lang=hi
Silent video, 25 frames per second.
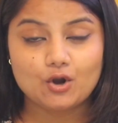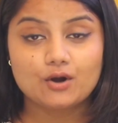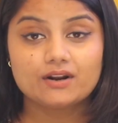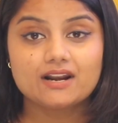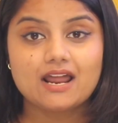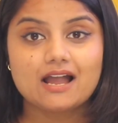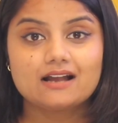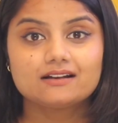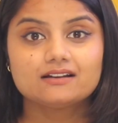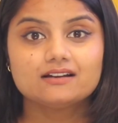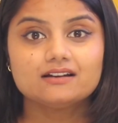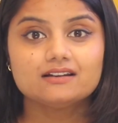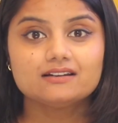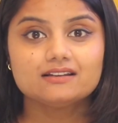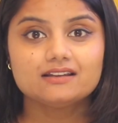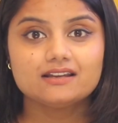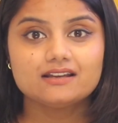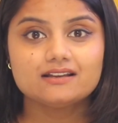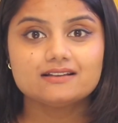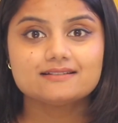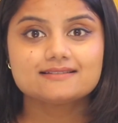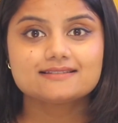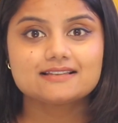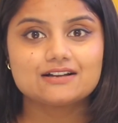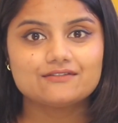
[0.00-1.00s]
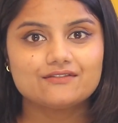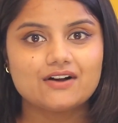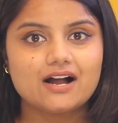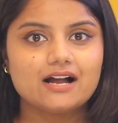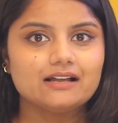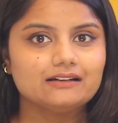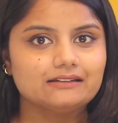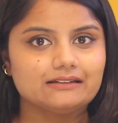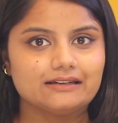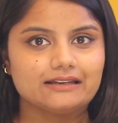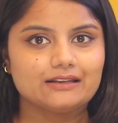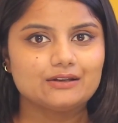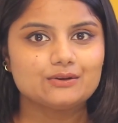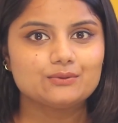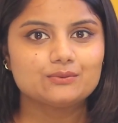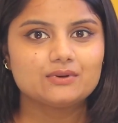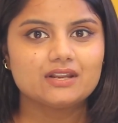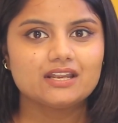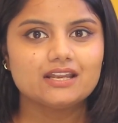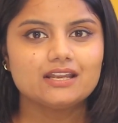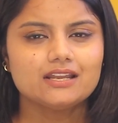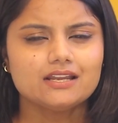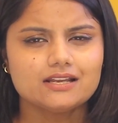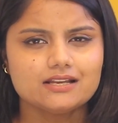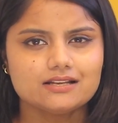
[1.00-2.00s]
और एंकर के सवाल ने
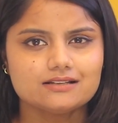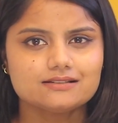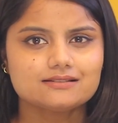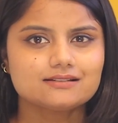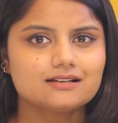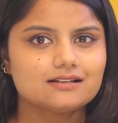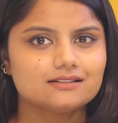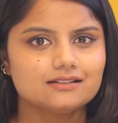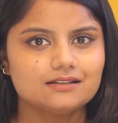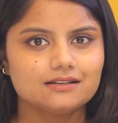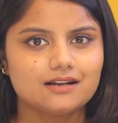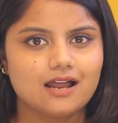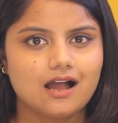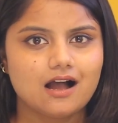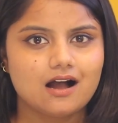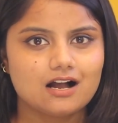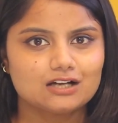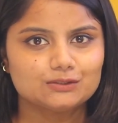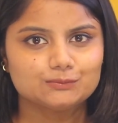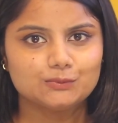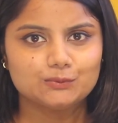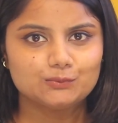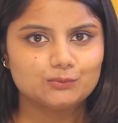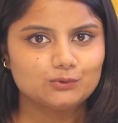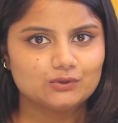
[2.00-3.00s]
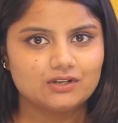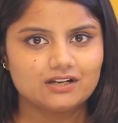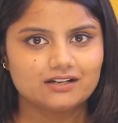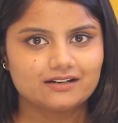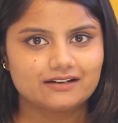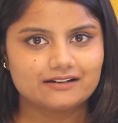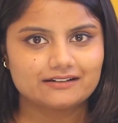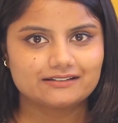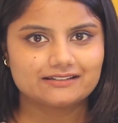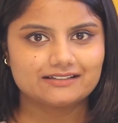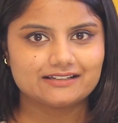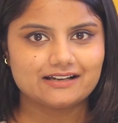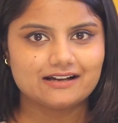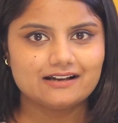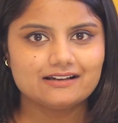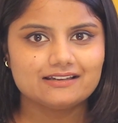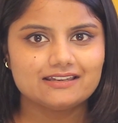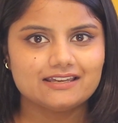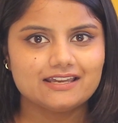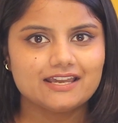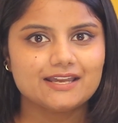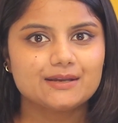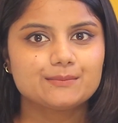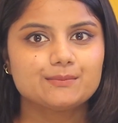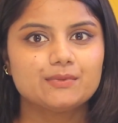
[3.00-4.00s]
उन्हें इस कदर आप बबूला कर दिया
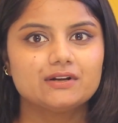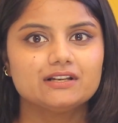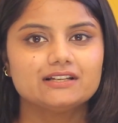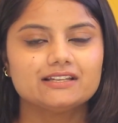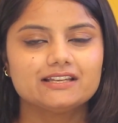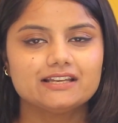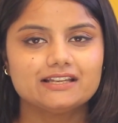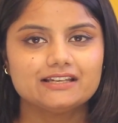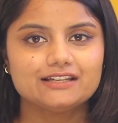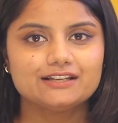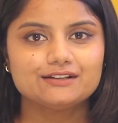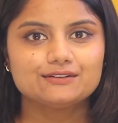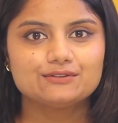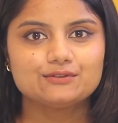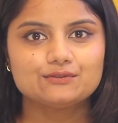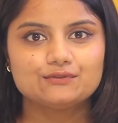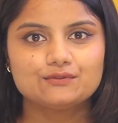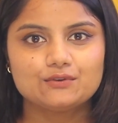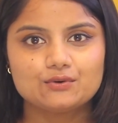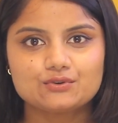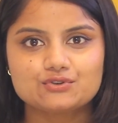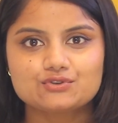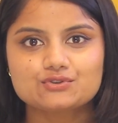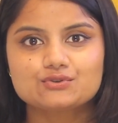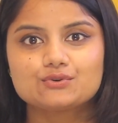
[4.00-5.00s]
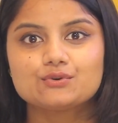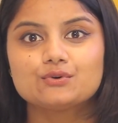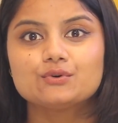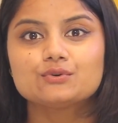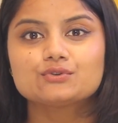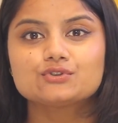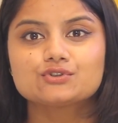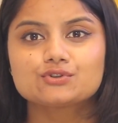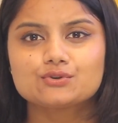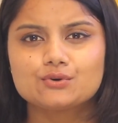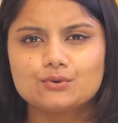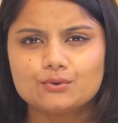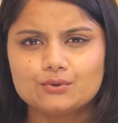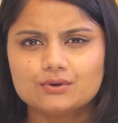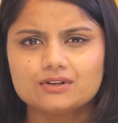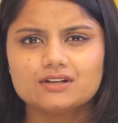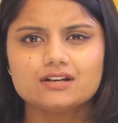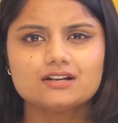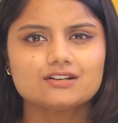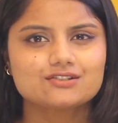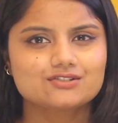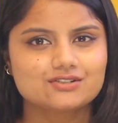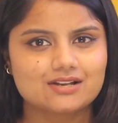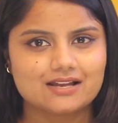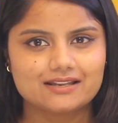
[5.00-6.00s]
कि एक पल के लिए तो वो शो
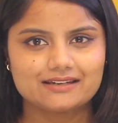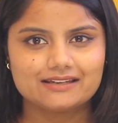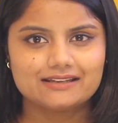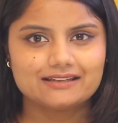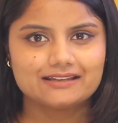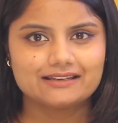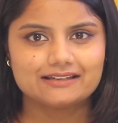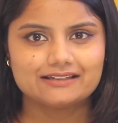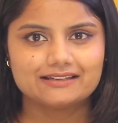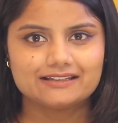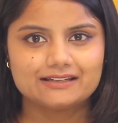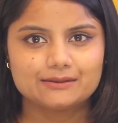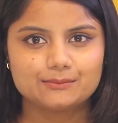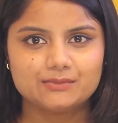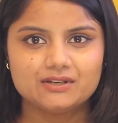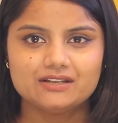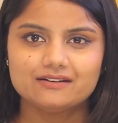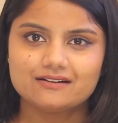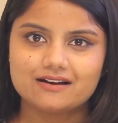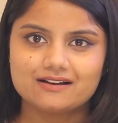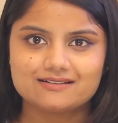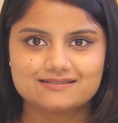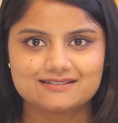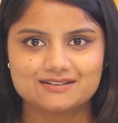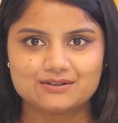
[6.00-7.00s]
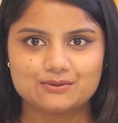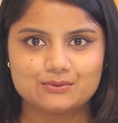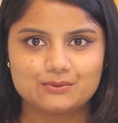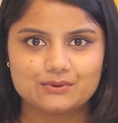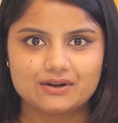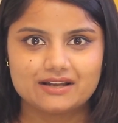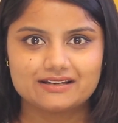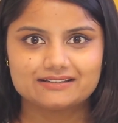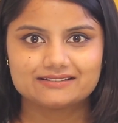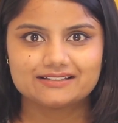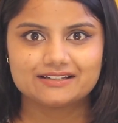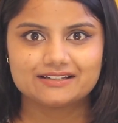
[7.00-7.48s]
छोड़कर जाने के लिए भी राजी हो गए